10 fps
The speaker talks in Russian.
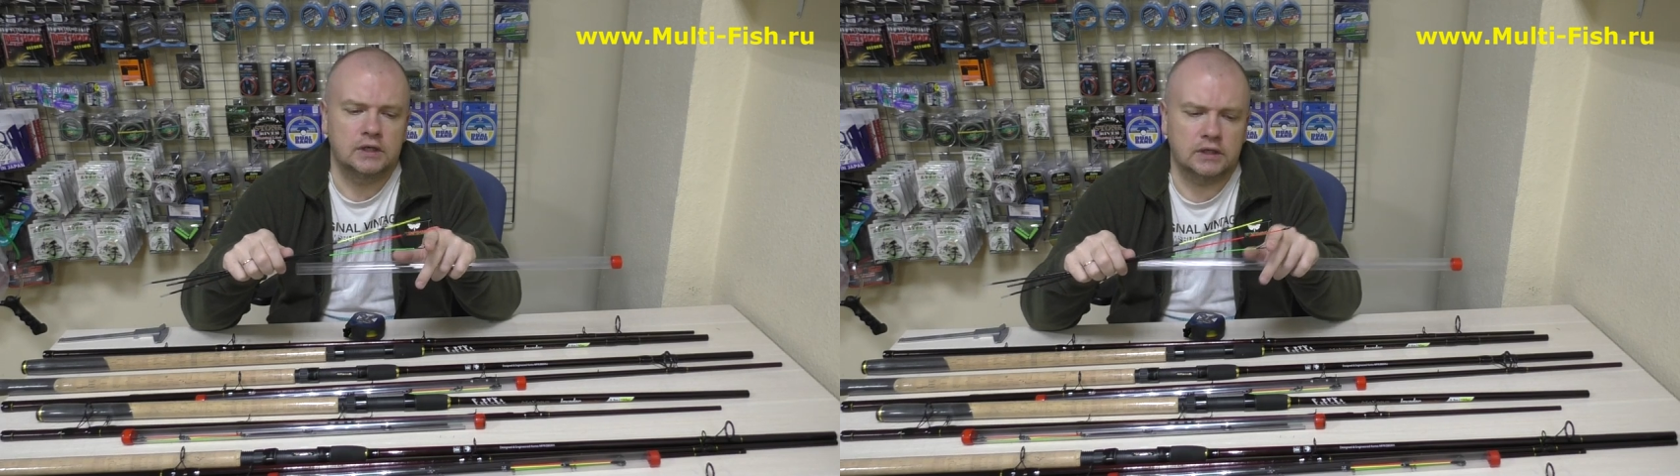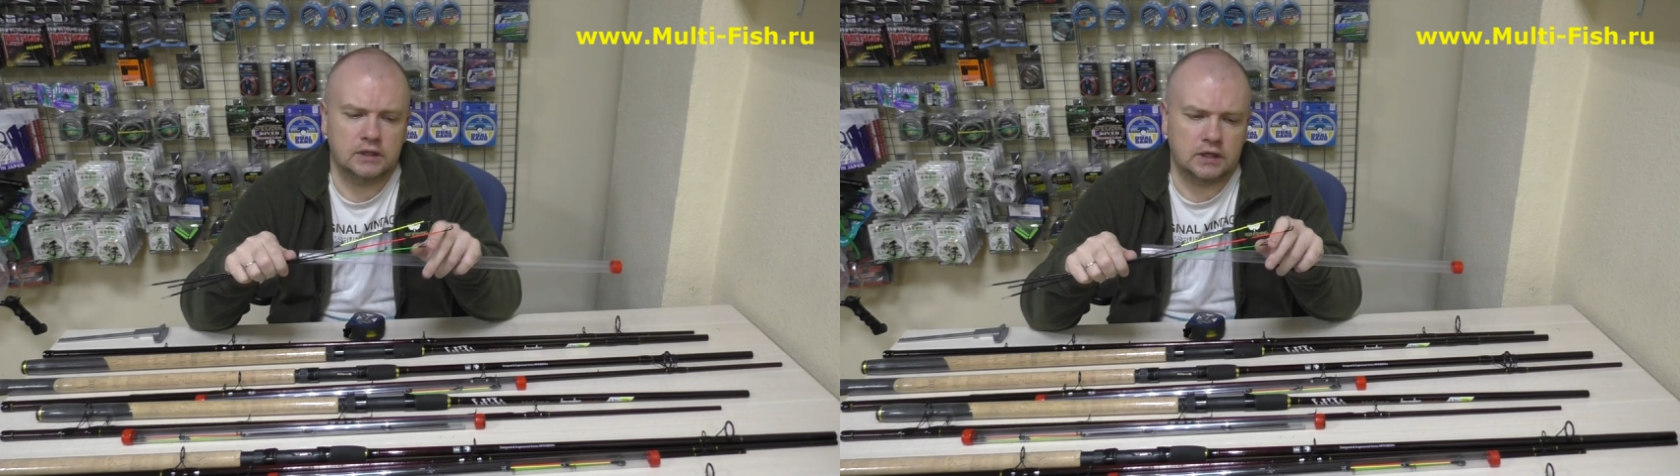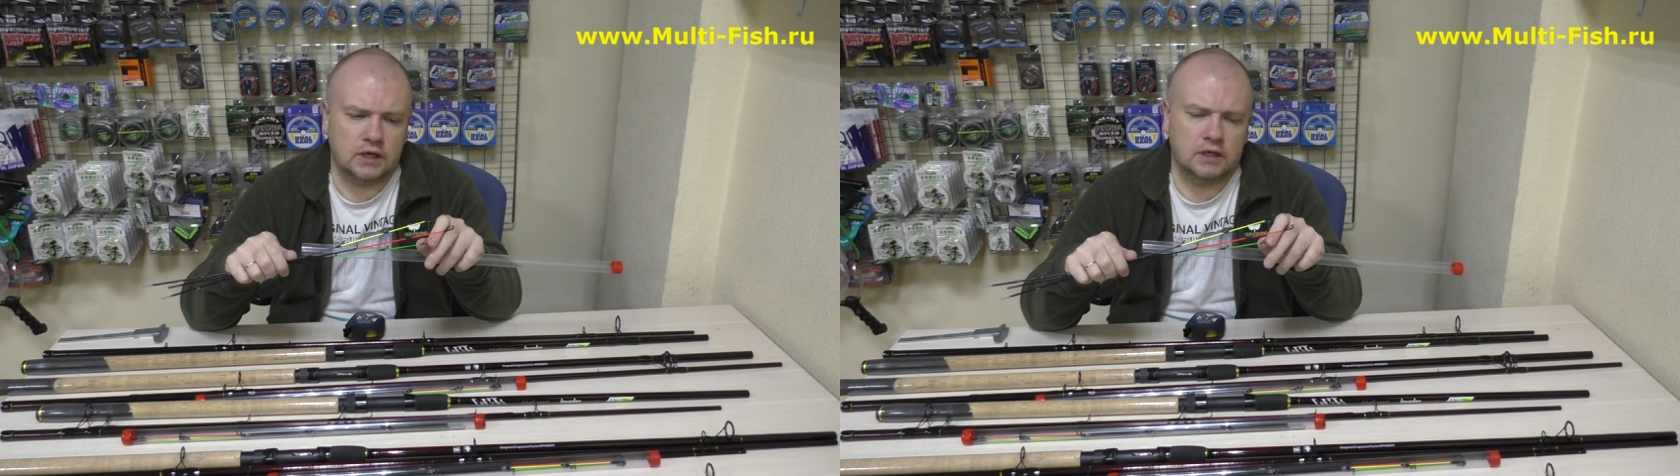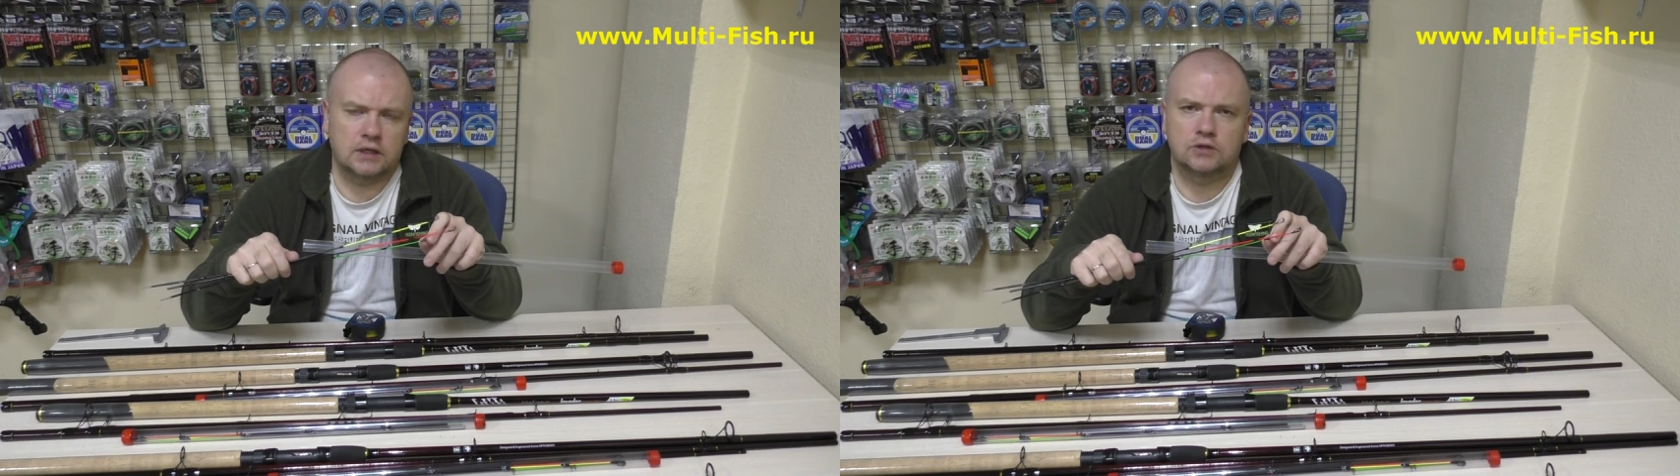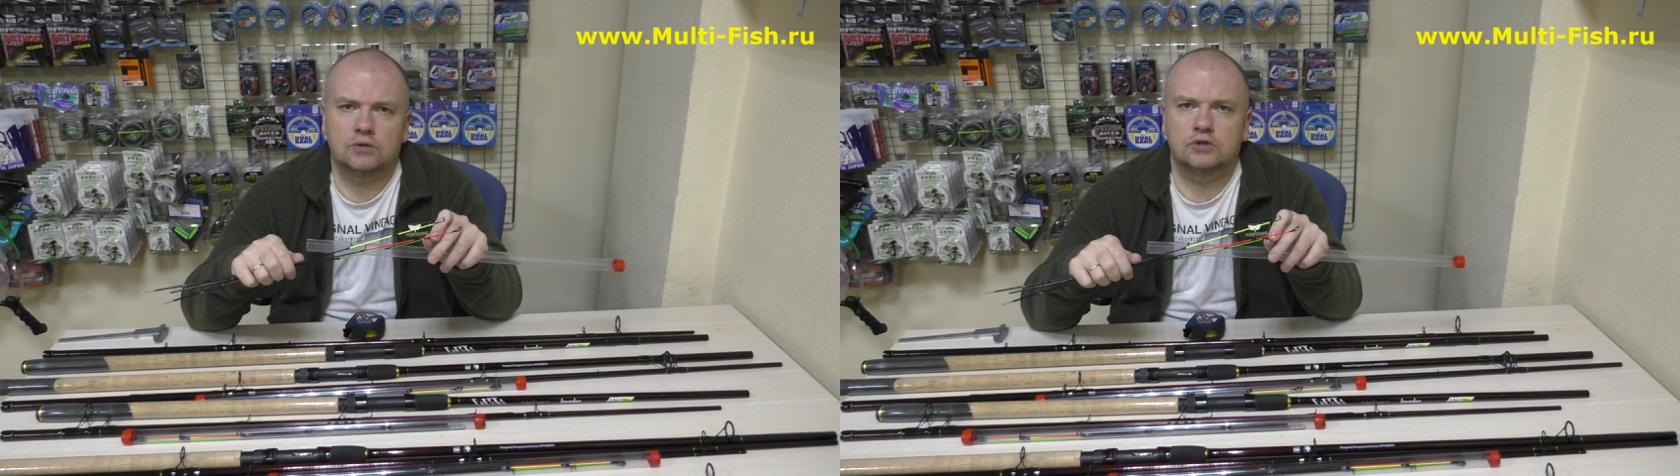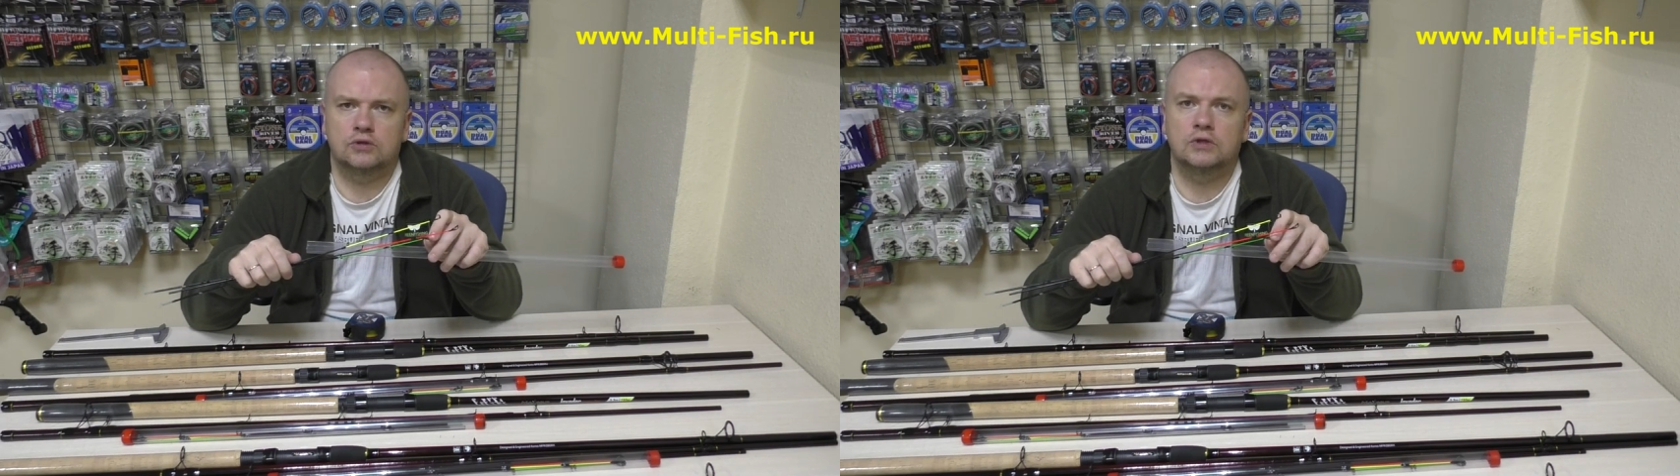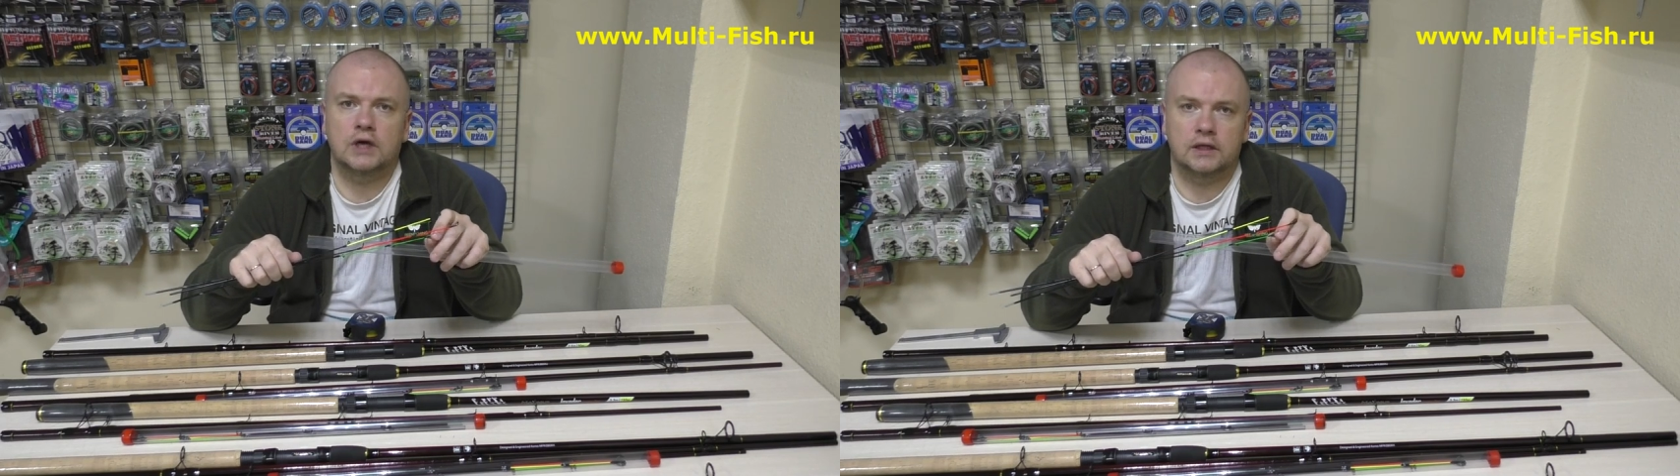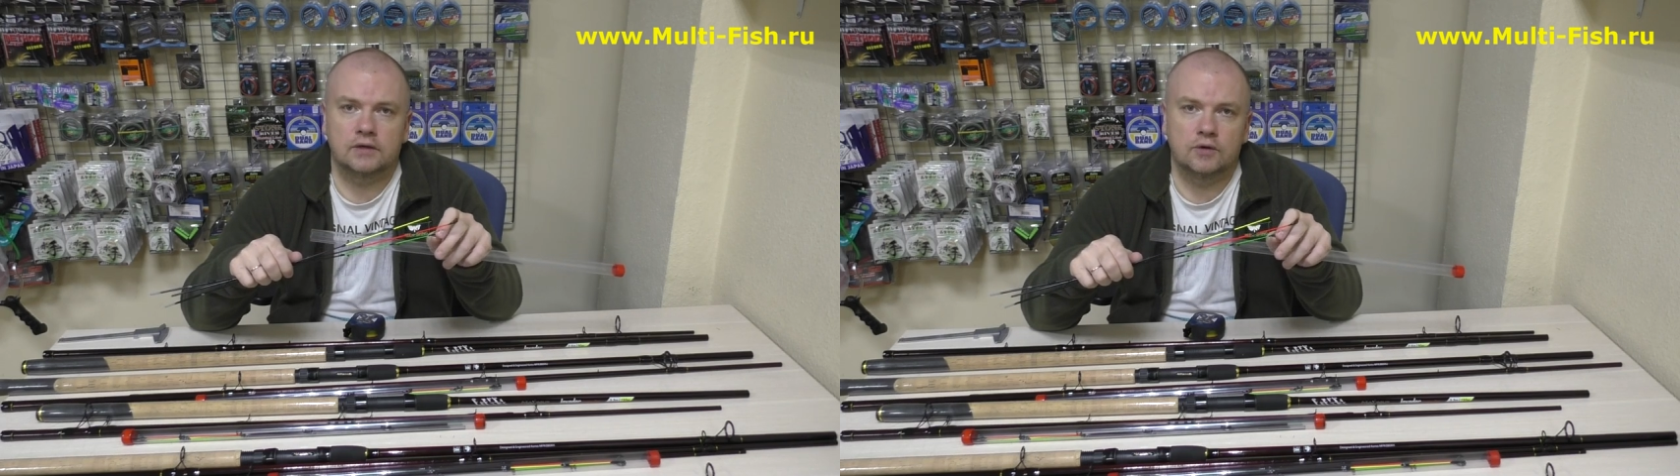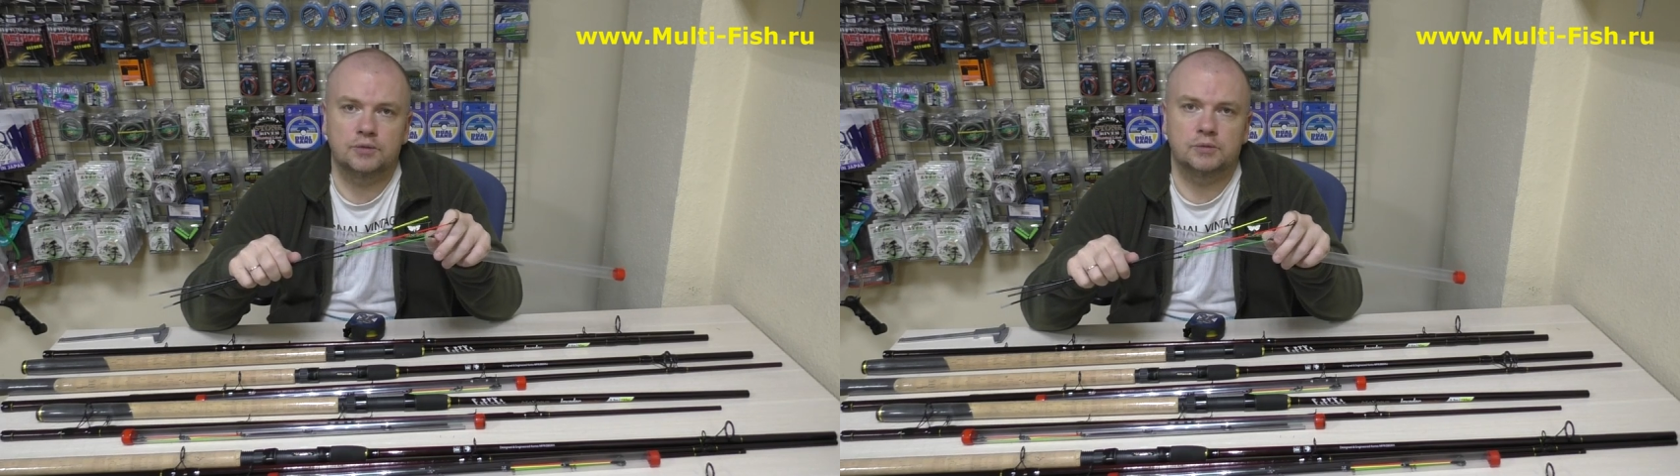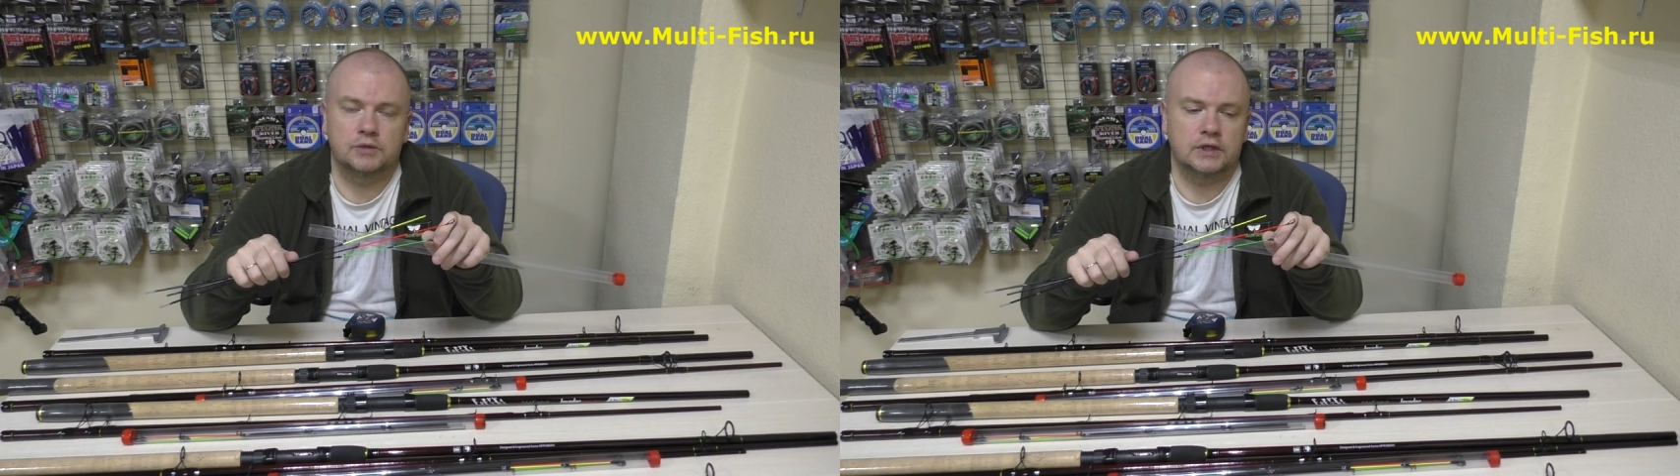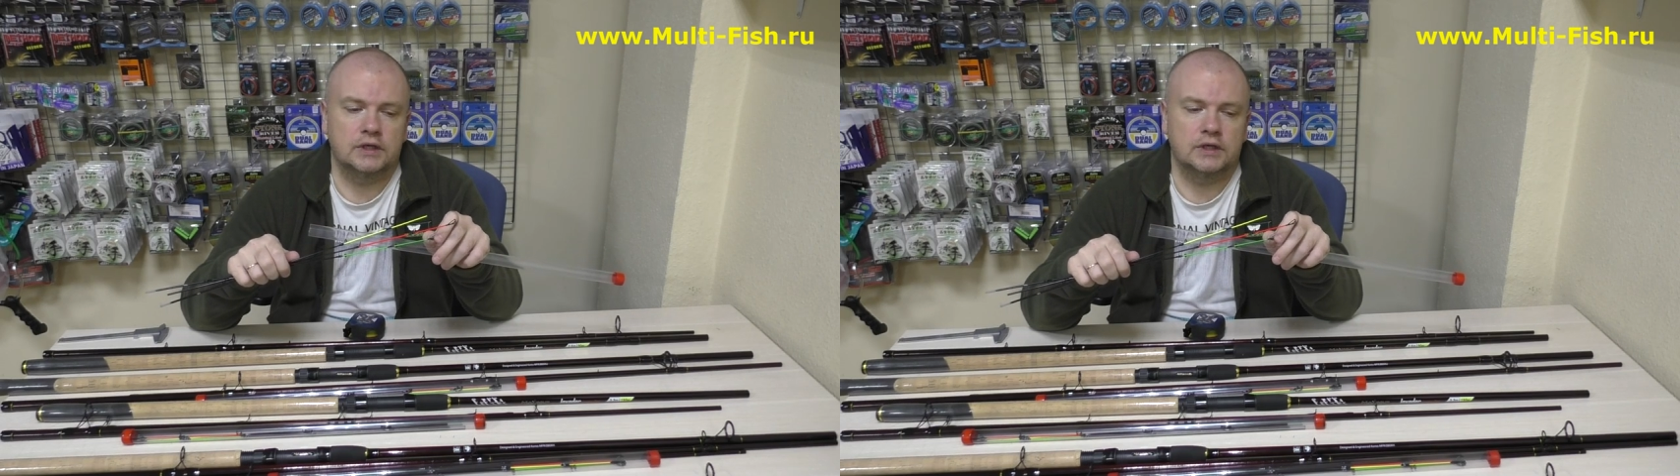это как раз то, что надо, в общем-то.